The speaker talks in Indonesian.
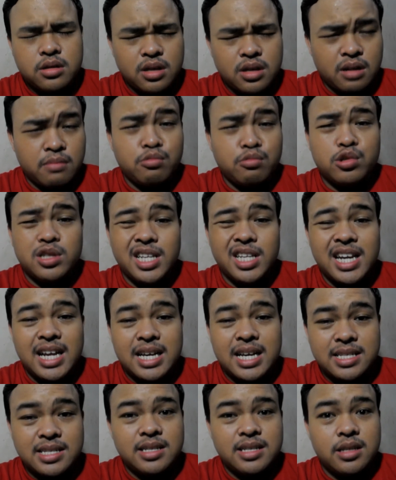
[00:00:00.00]

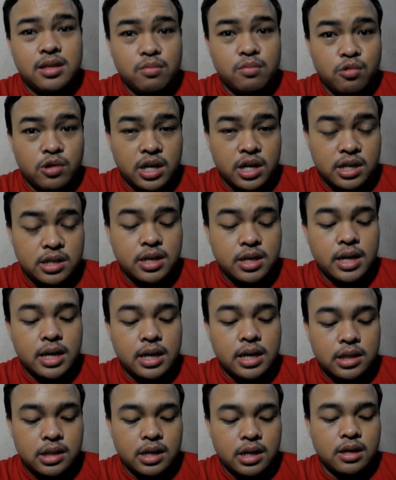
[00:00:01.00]
termutilasi ditemukan di
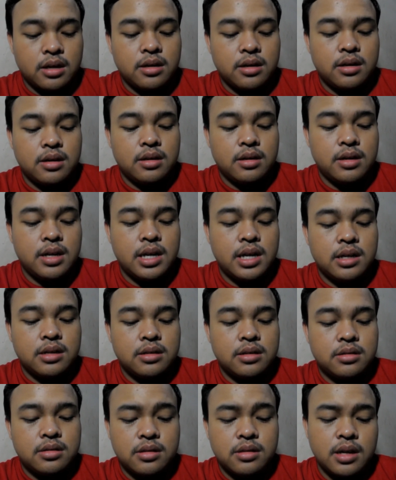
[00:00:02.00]
Jakarta
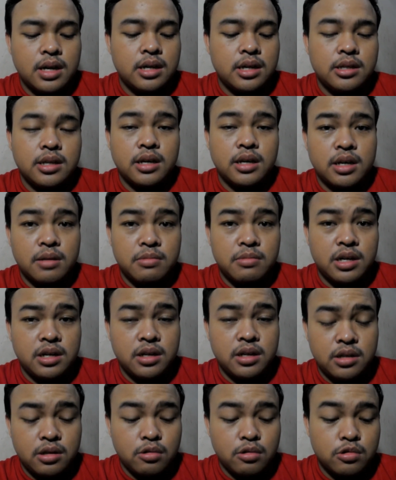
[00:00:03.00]
dan setelah ditangkap
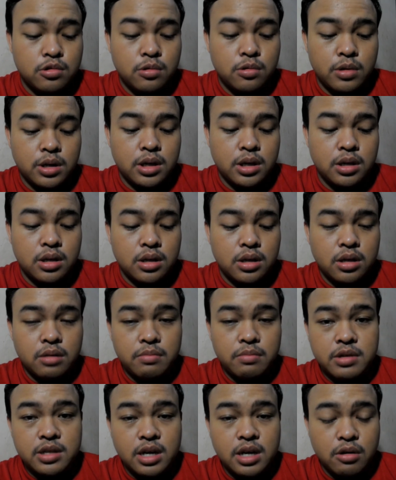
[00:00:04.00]
dan ditelusuri
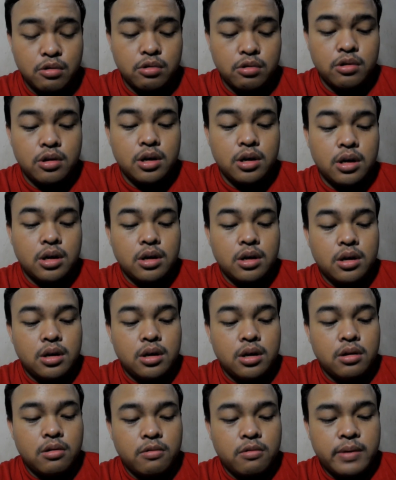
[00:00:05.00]
lebih jauh
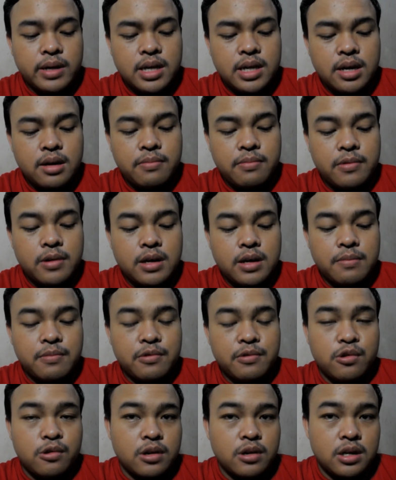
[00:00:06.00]
Rupanya pria
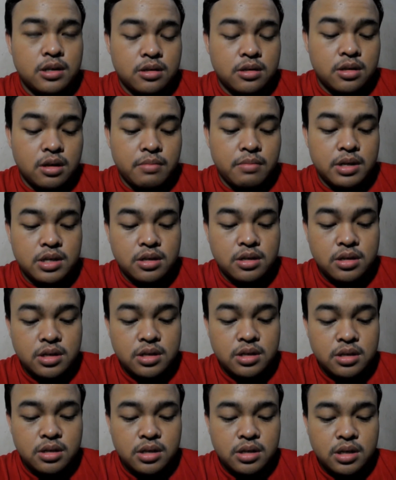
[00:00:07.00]
punya kasus sama
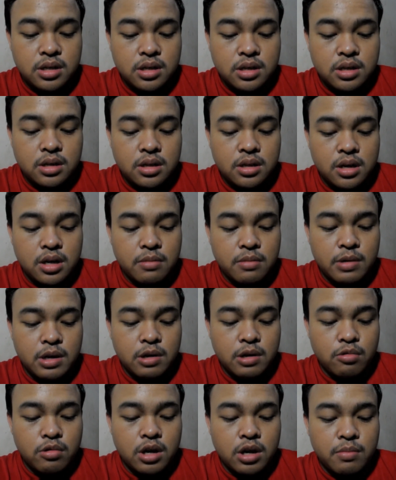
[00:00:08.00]
jenis ini telah
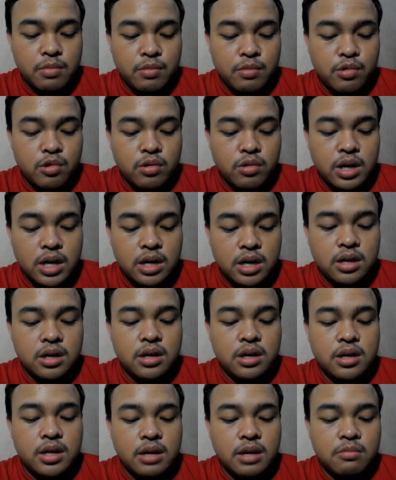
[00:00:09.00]
melakukan
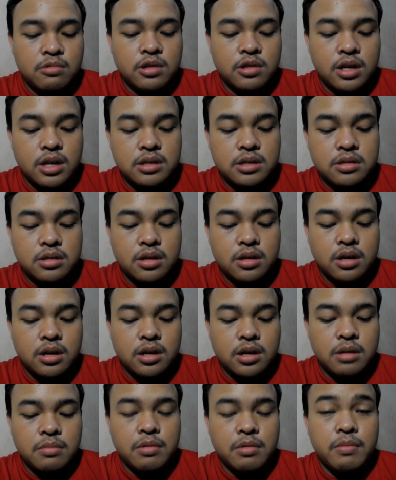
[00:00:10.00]
pembunuhan dan mutilasi
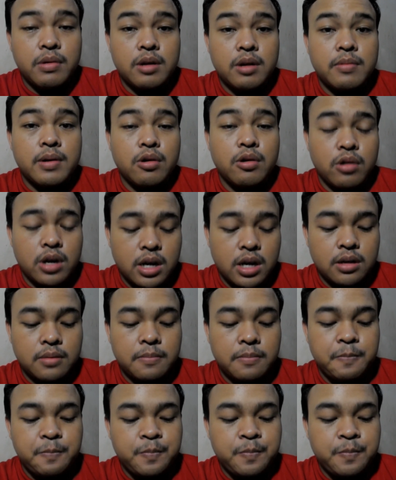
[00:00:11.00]
terhadap beberapa orang